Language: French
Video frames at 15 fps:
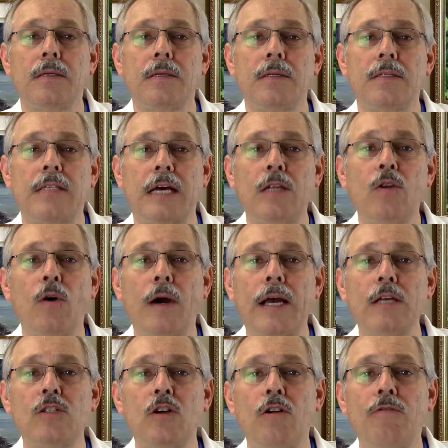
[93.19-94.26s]
ça ne
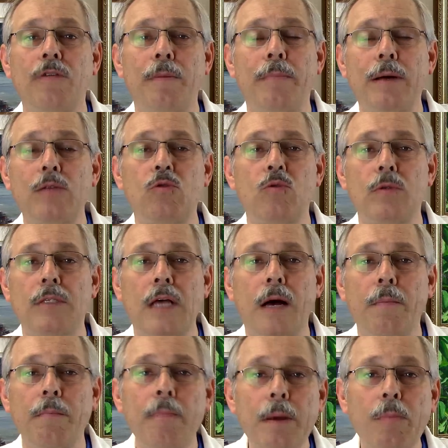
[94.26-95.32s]
résolvait pas tout le temps
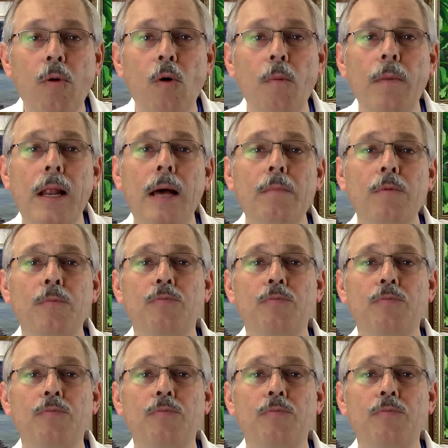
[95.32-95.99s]
mes problèmes,